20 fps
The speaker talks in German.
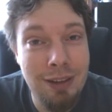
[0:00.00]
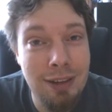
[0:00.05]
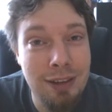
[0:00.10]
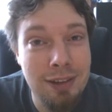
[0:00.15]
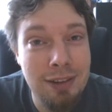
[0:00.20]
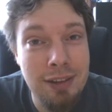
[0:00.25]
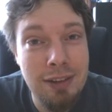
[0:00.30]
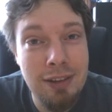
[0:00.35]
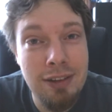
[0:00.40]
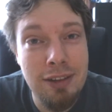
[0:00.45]

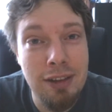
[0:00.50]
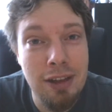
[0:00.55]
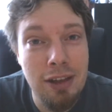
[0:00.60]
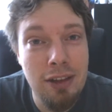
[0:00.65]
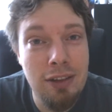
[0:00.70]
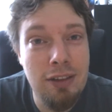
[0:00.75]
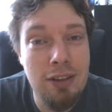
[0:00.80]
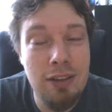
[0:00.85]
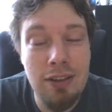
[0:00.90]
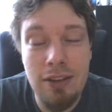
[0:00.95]
Das ist ein
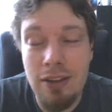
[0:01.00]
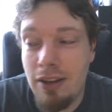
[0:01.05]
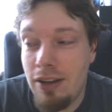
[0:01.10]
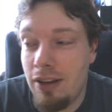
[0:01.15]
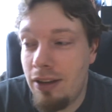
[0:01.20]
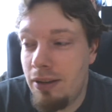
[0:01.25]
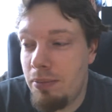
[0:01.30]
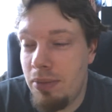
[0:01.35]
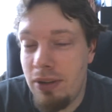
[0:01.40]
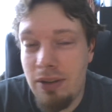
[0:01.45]

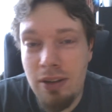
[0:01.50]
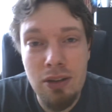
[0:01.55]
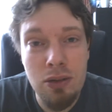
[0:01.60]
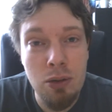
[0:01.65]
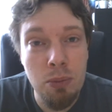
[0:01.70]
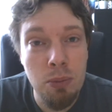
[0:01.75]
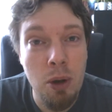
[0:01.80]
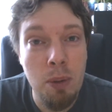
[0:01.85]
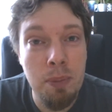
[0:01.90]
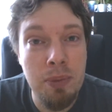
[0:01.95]
äh, bisschen
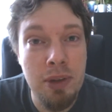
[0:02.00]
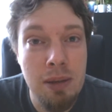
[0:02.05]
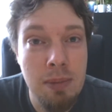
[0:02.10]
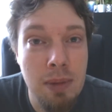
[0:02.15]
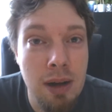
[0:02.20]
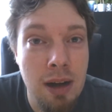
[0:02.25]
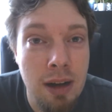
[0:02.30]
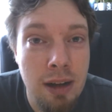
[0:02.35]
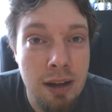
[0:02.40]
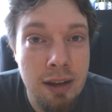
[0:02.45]

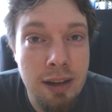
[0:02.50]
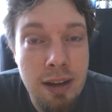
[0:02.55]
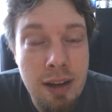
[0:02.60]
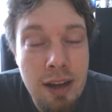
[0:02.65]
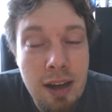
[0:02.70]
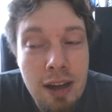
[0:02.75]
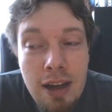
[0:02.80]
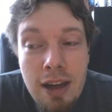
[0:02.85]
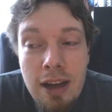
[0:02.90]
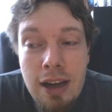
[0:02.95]
suboptimal. Äh,
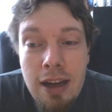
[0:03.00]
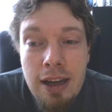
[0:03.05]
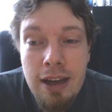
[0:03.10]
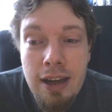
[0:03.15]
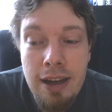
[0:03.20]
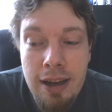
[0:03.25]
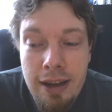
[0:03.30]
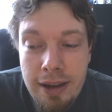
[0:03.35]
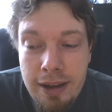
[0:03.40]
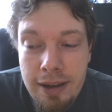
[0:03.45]

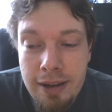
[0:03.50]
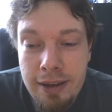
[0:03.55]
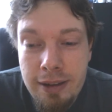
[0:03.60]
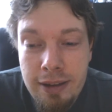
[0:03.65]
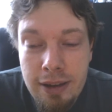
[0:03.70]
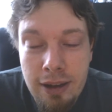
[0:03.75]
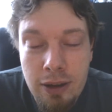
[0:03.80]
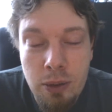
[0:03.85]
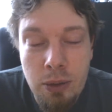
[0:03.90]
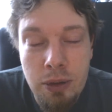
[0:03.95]

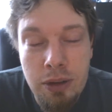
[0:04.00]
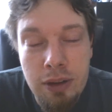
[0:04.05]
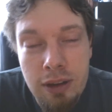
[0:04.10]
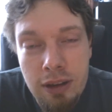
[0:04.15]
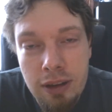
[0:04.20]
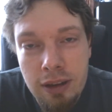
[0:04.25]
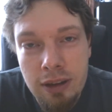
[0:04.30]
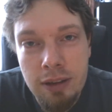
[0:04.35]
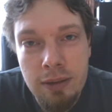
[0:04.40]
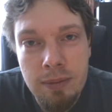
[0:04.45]
da
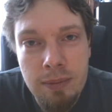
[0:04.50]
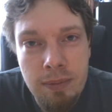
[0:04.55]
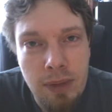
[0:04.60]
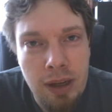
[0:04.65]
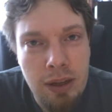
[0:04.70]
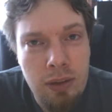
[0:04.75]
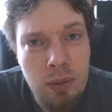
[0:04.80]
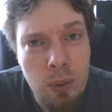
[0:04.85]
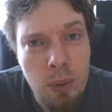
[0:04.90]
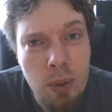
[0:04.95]
konntet ihr
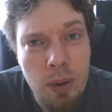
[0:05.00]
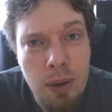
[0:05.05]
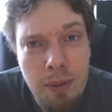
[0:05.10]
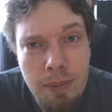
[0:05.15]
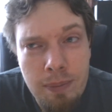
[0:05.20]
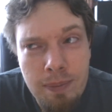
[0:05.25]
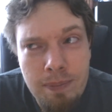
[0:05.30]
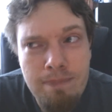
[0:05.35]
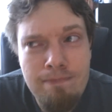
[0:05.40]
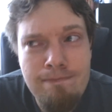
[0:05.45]
nichts
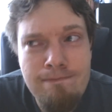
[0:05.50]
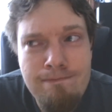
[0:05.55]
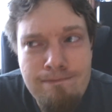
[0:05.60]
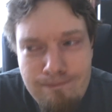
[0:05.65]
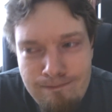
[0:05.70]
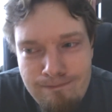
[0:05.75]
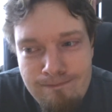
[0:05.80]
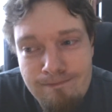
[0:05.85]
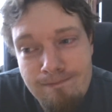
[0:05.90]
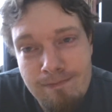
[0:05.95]
hören.
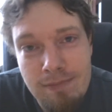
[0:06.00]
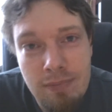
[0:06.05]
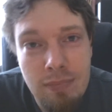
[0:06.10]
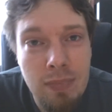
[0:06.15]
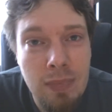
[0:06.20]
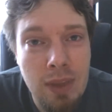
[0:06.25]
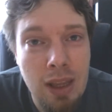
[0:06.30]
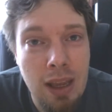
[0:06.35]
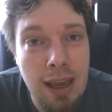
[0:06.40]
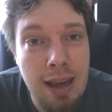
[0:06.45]

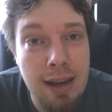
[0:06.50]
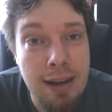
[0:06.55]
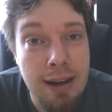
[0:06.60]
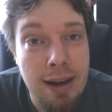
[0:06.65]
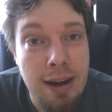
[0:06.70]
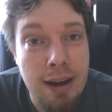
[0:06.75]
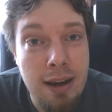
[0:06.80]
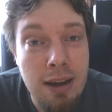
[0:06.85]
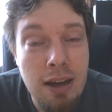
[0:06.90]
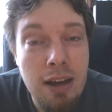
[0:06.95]

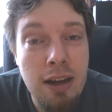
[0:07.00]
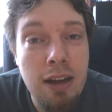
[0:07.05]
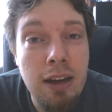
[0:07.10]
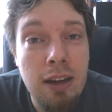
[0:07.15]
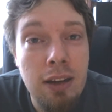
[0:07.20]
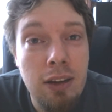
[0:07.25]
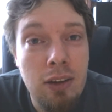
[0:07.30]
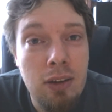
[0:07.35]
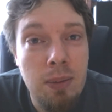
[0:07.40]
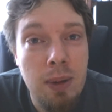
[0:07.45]
Egal.
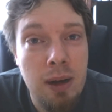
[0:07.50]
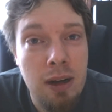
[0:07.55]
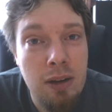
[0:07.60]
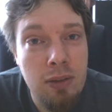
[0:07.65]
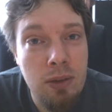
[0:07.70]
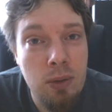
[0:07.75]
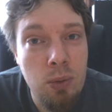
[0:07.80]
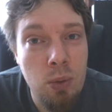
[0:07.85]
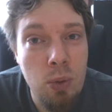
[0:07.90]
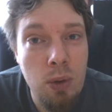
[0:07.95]

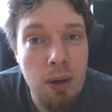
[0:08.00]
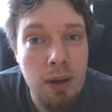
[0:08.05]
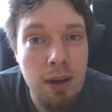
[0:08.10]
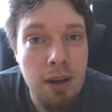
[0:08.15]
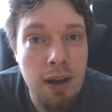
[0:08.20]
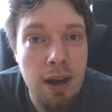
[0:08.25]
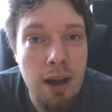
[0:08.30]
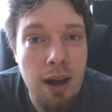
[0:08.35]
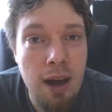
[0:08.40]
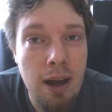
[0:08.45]
Zweiter
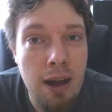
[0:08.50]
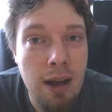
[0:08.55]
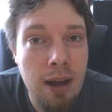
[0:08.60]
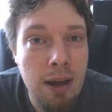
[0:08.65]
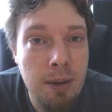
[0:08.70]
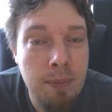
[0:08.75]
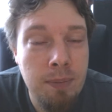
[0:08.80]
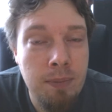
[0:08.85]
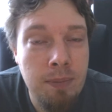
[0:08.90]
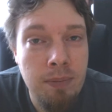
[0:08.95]
Versuch.
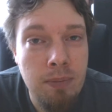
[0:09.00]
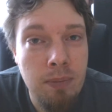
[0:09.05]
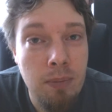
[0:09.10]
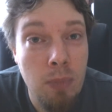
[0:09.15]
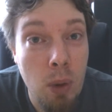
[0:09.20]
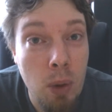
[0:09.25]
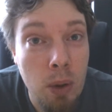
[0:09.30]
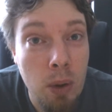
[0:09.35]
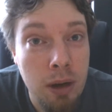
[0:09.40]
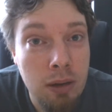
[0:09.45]
Ähm,
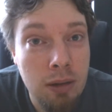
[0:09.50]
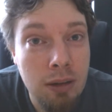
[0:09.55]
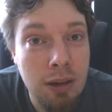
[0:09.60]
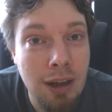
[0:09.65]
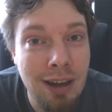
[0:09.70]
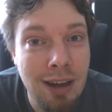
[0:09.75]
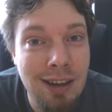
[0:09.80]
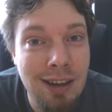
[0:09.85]
moin!